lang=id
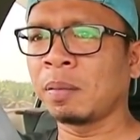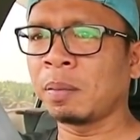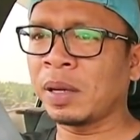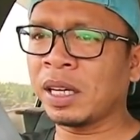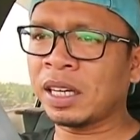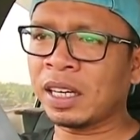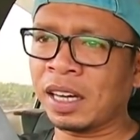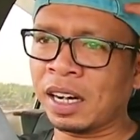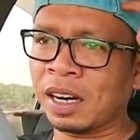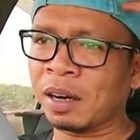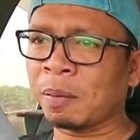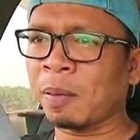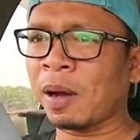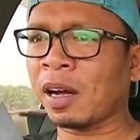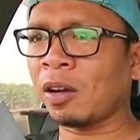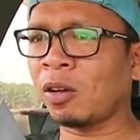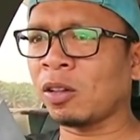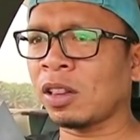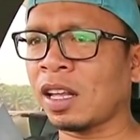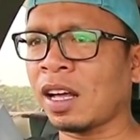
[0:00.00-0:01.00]
mikir
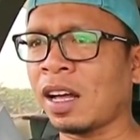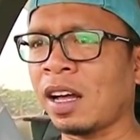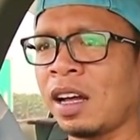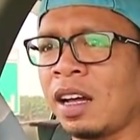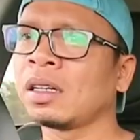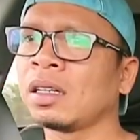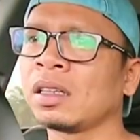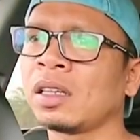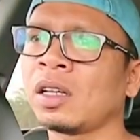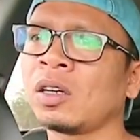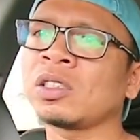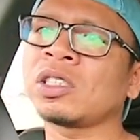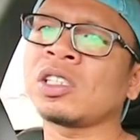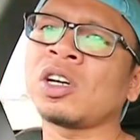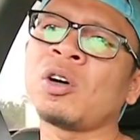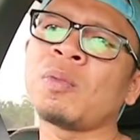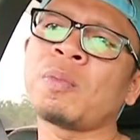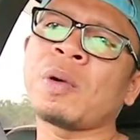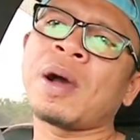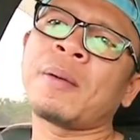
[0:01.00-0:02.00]
pakai otak. Terus
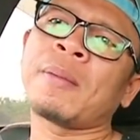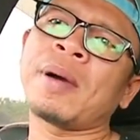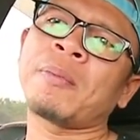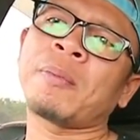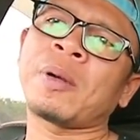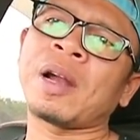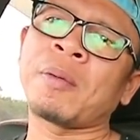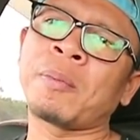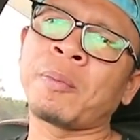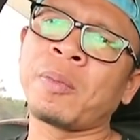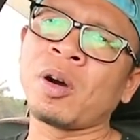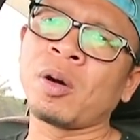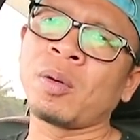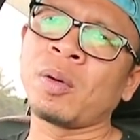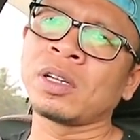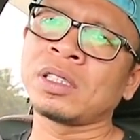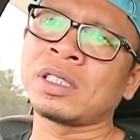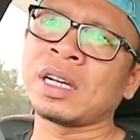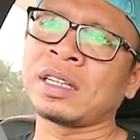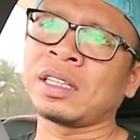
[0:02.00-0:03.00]
seumpama
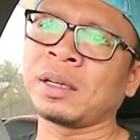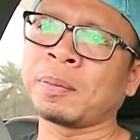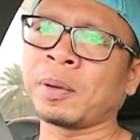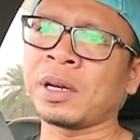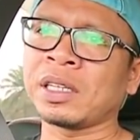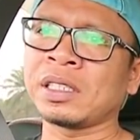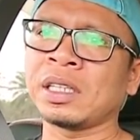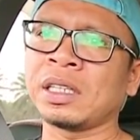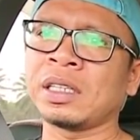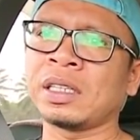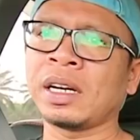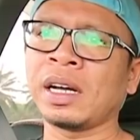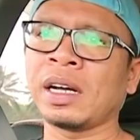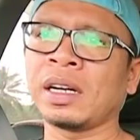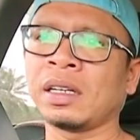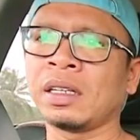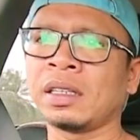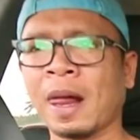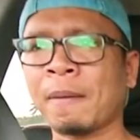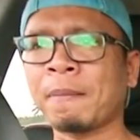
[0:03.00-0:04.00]
Prabowo jadi
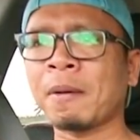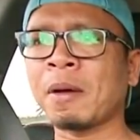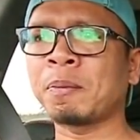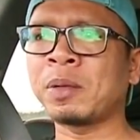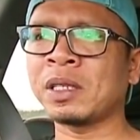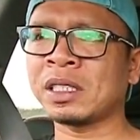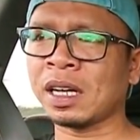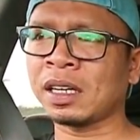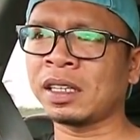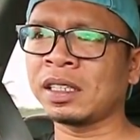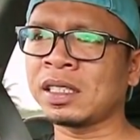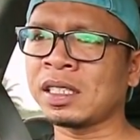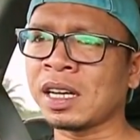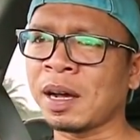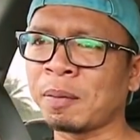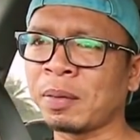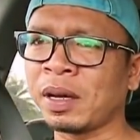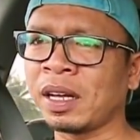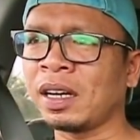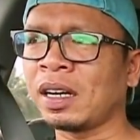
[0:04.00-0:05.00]
presiden, apa bisa
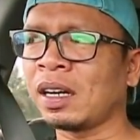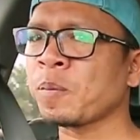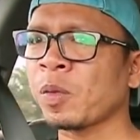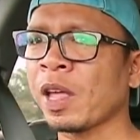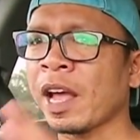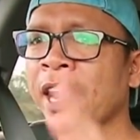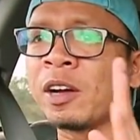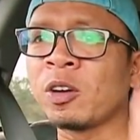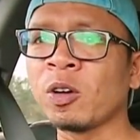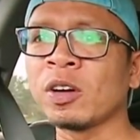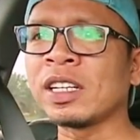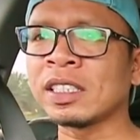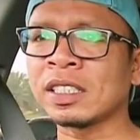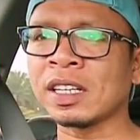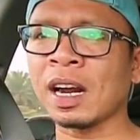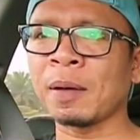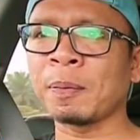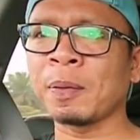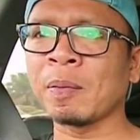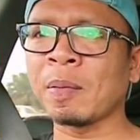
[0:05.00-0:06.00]
dijamin
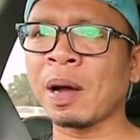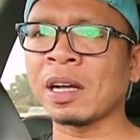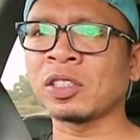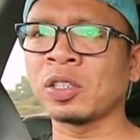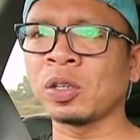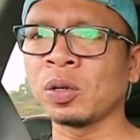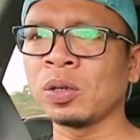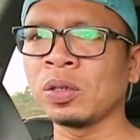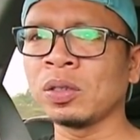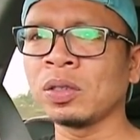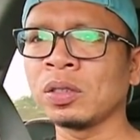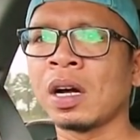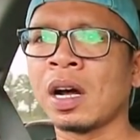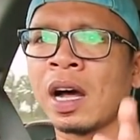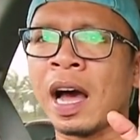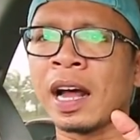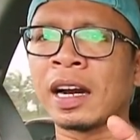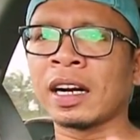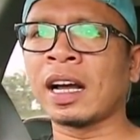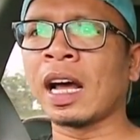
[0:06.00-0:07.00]
Indonesia lebih maju?
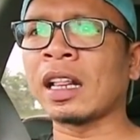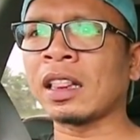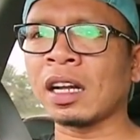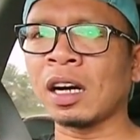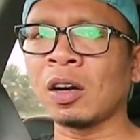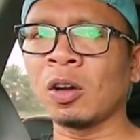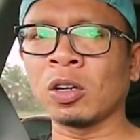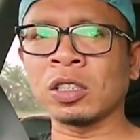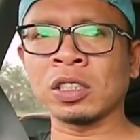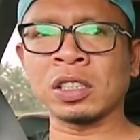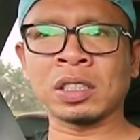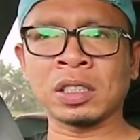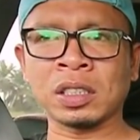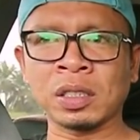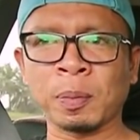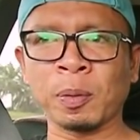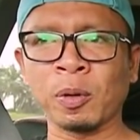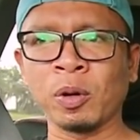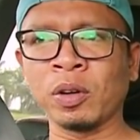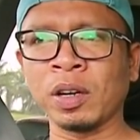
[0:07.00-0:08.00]
Harga telur
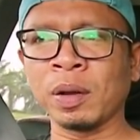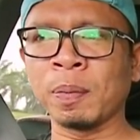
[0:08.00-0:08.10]
10.000,